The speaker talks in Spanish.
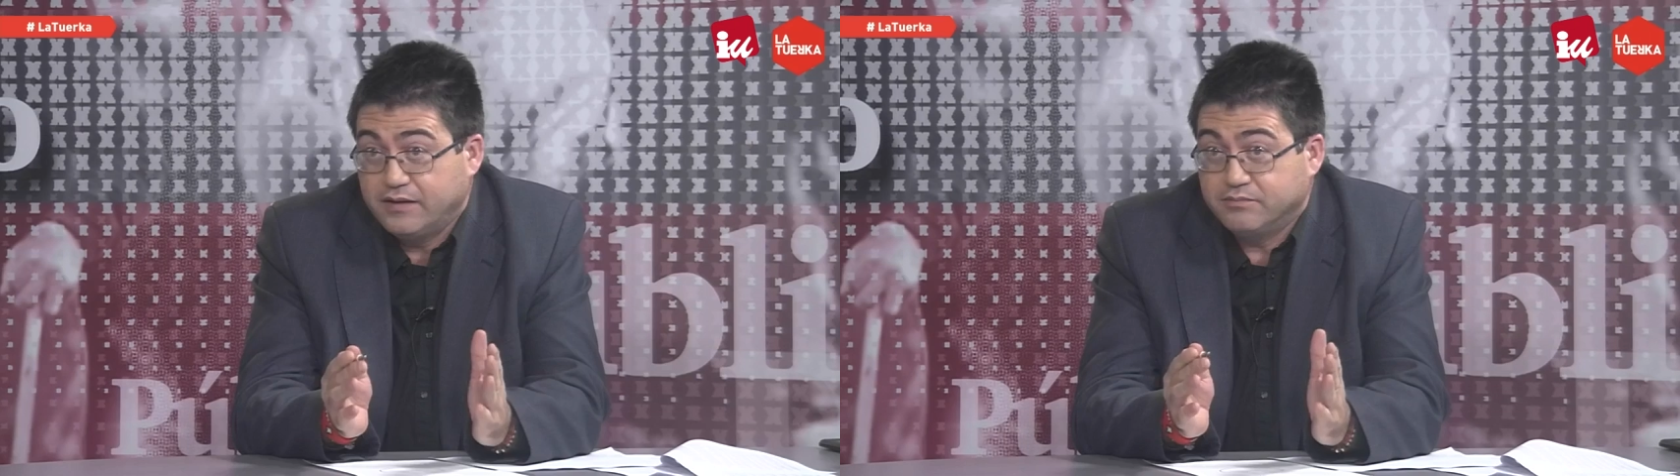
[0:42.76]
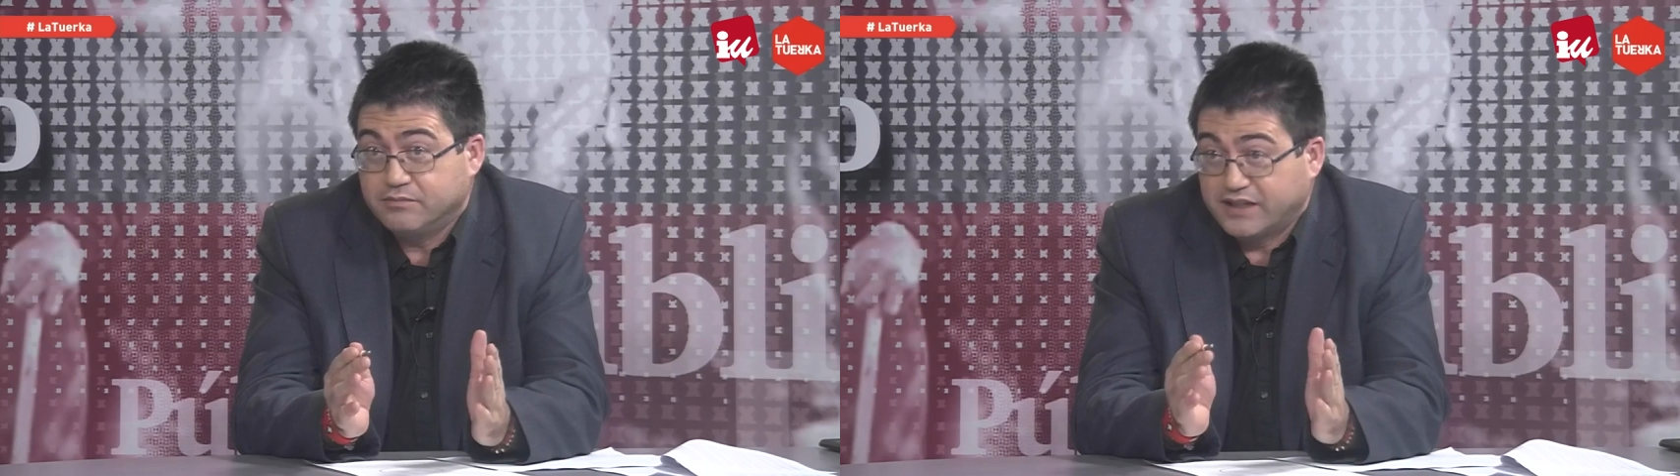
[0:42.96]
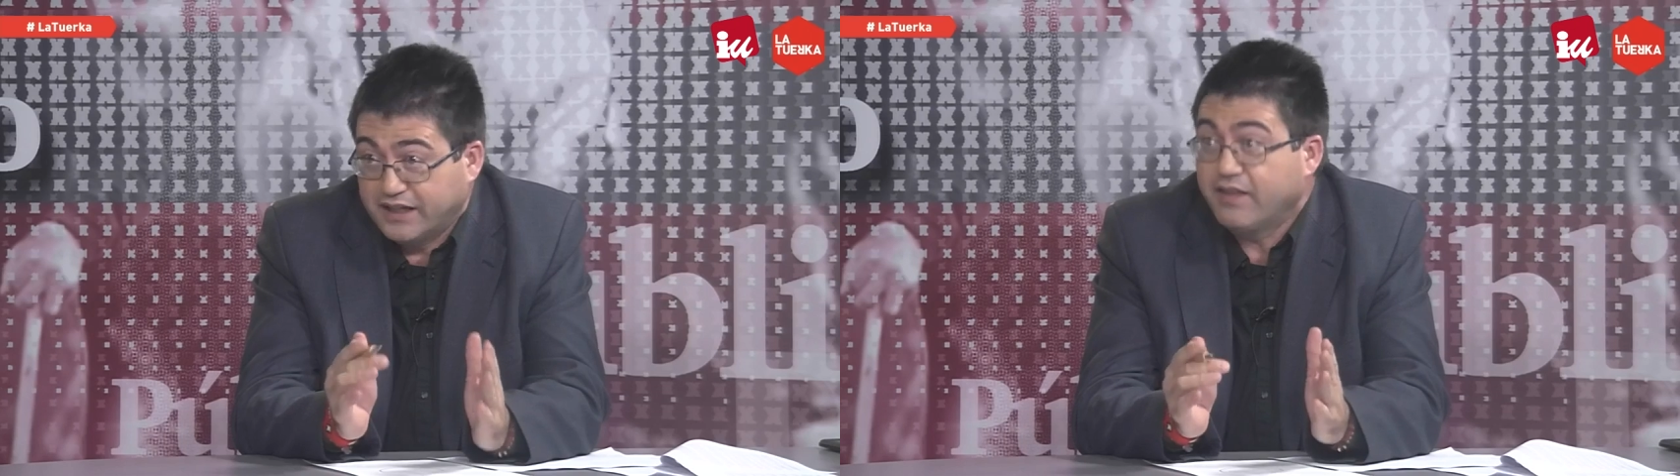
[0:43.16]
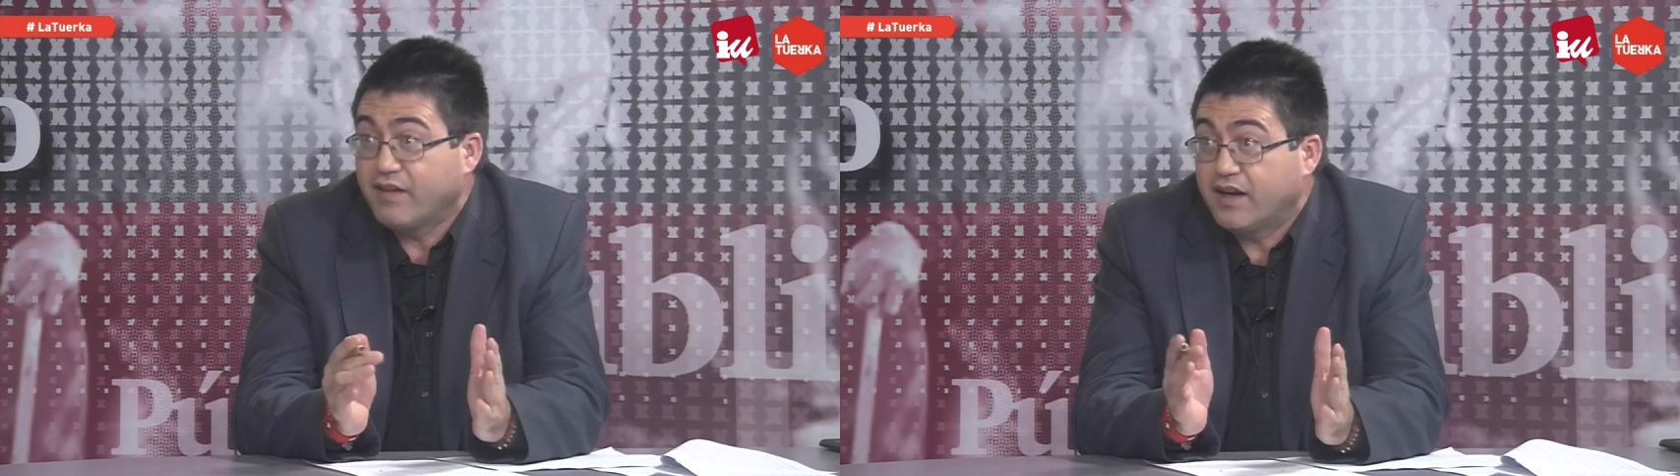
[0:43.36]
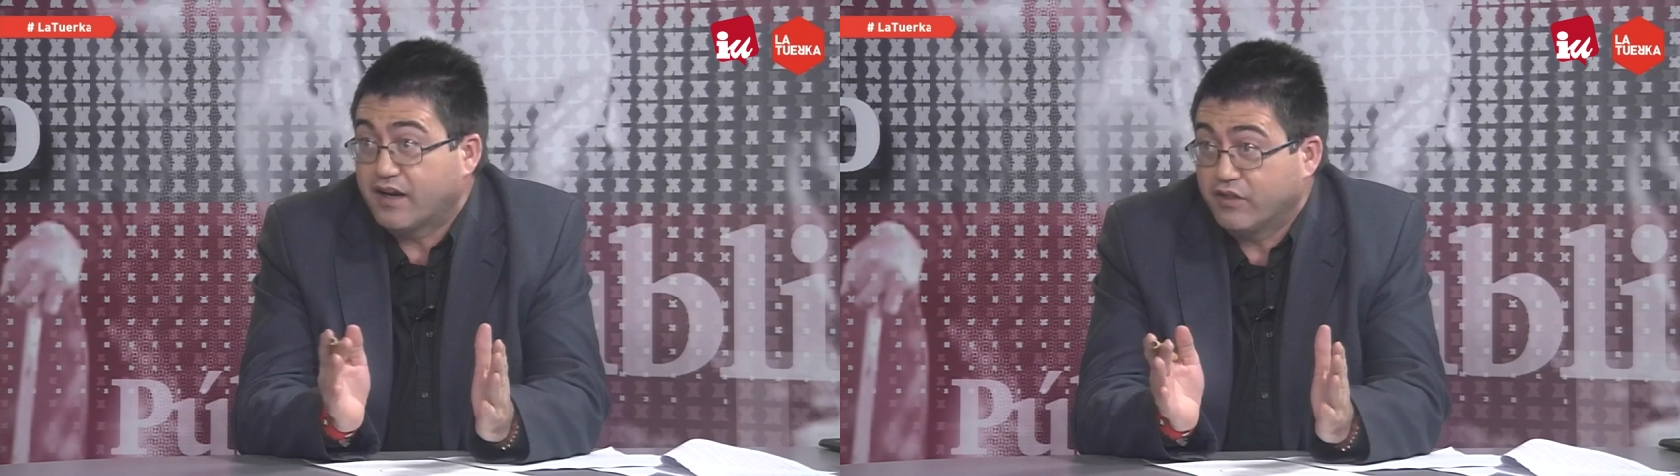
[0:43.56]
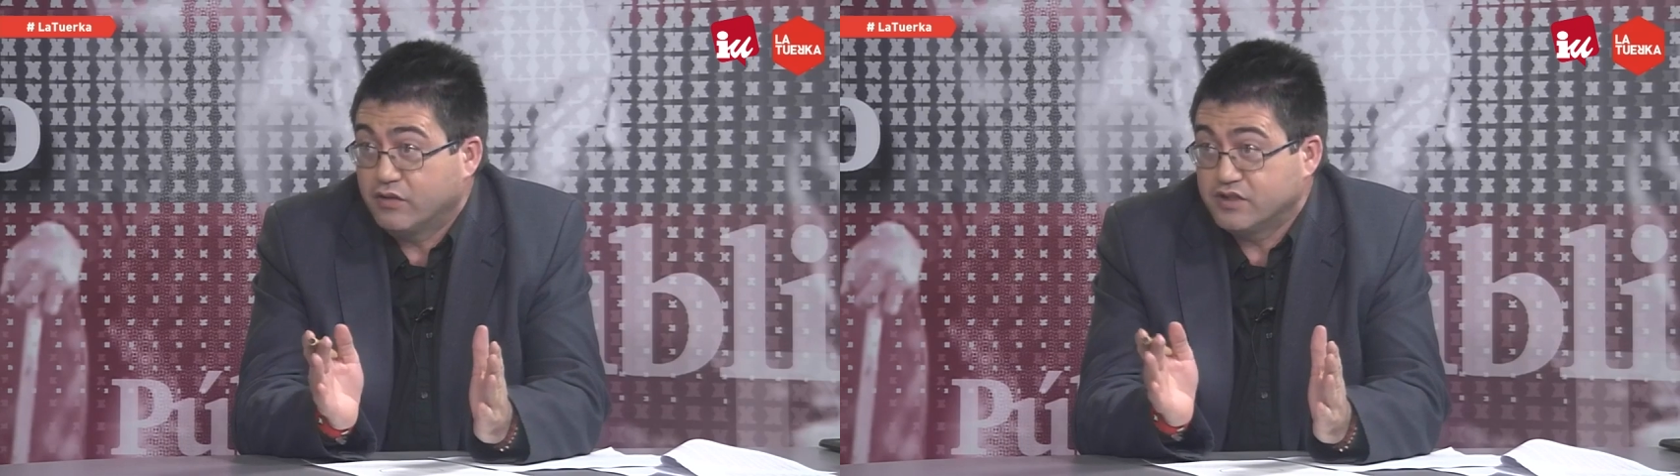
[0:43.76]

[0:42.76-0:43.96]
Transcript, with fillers: mm, quería dar la razón,